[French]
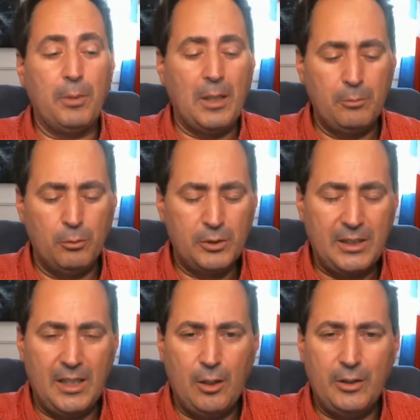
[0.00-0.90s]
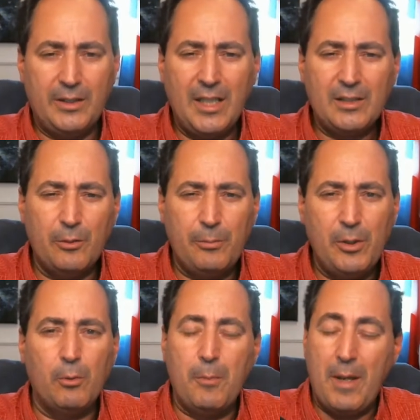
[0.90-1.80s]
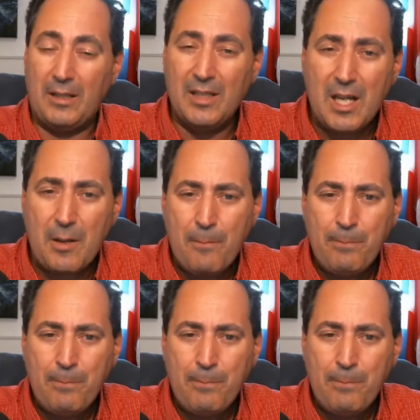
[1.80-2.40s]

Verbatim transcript: le prendre pour ce qu'il est. Un texte d'opinion. Mais maintenant,